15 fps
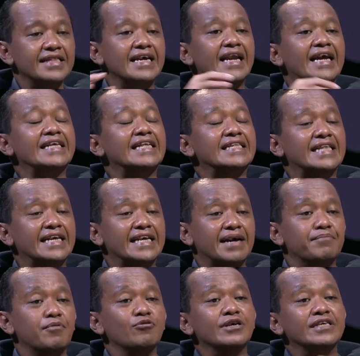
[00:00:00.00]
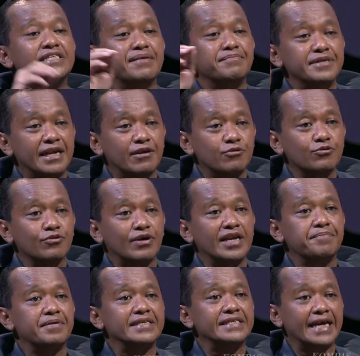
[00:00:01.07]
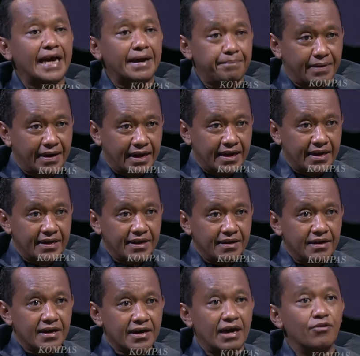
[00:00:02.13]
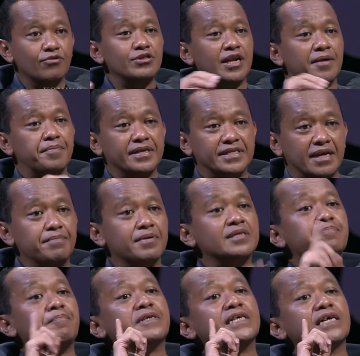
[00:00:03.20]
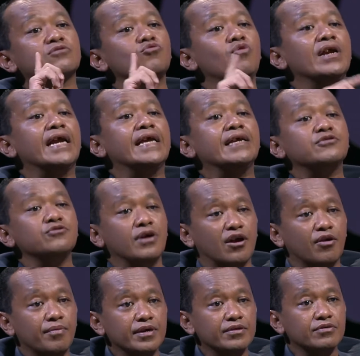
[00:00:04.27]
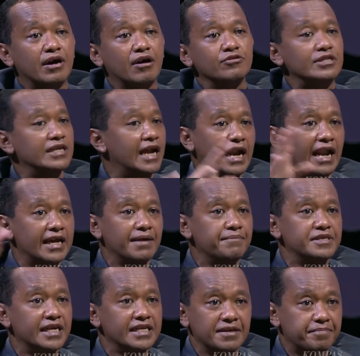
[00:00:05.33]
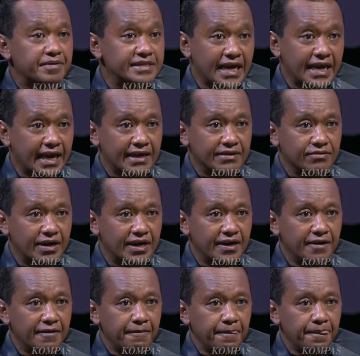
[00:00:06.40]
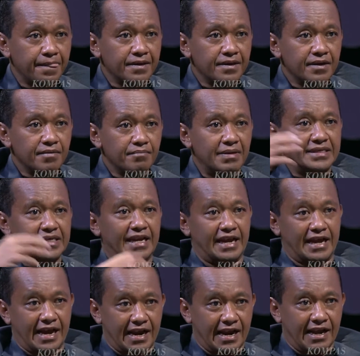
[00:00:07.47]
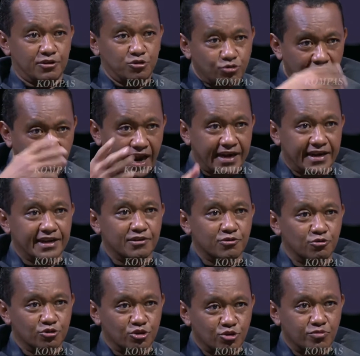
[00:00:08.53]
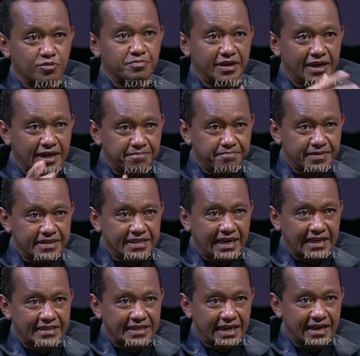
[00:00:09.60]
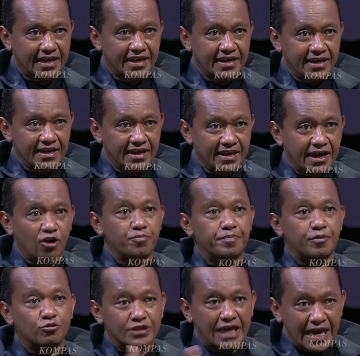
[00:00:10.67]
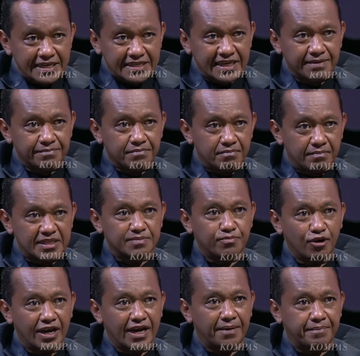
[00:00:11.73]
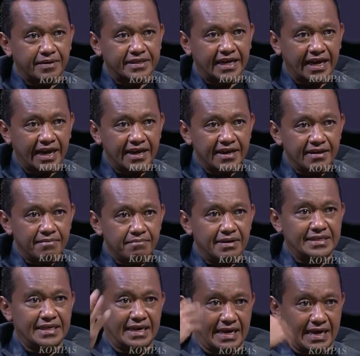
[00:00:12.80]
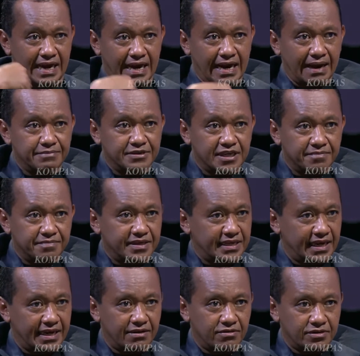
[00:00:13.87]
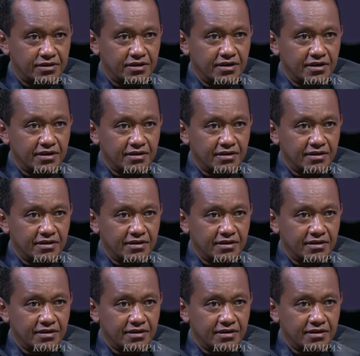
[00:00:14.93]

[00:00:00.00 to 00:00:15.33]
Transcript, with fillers: tinggal kita tanya maunya jaminan untuk kalian percaya apa? Kalau tidak percaya, percaya Tuhan aja sudah kalau begitu. Kalau tidak lagi yang bisa kita percaya gitu kan. Masa negara sudah hadir untuk memberikan penjelasan? Kalau perusahaan sih masih boleh nggak percaya. Masa negara nggak bisa dipercaya, harus